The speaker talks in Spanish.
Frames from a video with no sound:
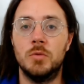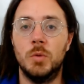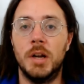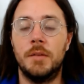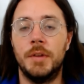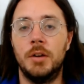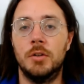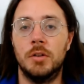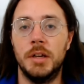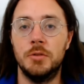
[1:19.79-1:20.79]
su
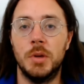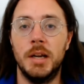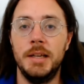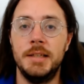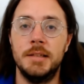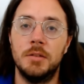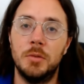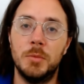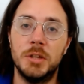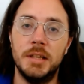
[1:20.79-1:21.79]
gráfico y su análisis,
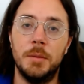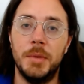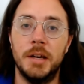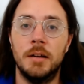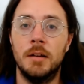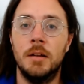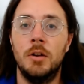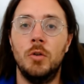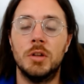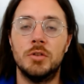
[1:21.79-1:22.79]
como así también
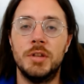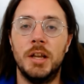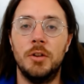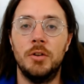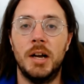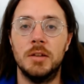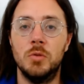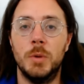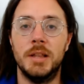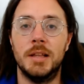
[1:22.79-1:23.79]
lo asociado a
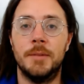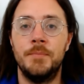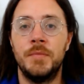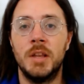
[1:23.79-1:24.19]
su venta.